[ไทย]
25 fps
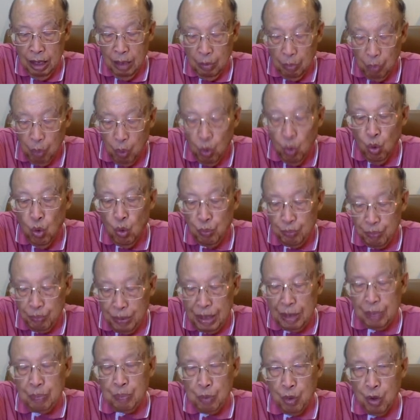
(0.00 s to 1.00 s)
ผู้ปิ
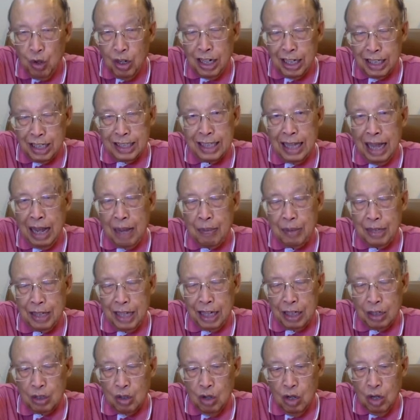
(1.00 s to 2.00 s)
นปัวรักษาพญา
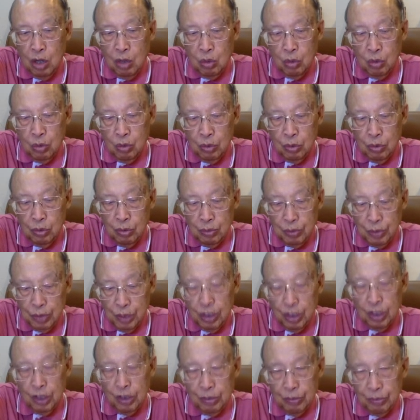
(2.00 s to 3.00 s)
ติของเฮาพี่น้
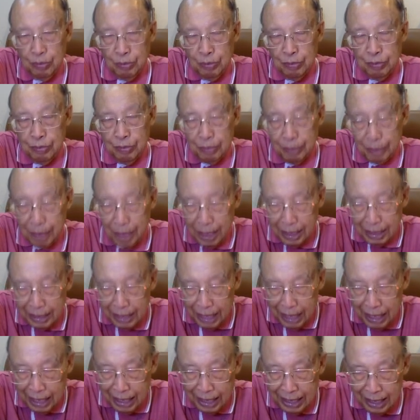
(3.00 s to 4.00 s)
องตั้ง
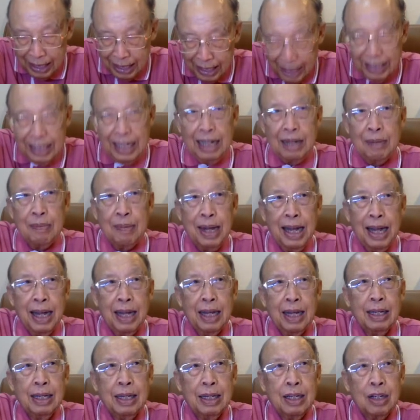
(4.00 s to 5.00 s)
แต่ใดๆมา
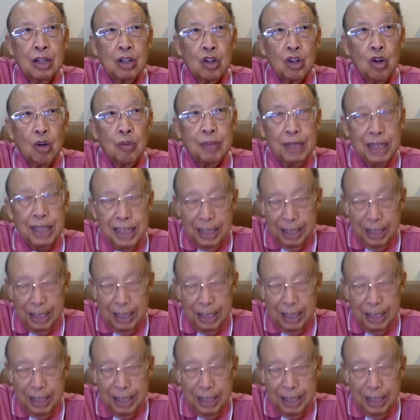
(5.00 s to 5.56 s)
ก็มี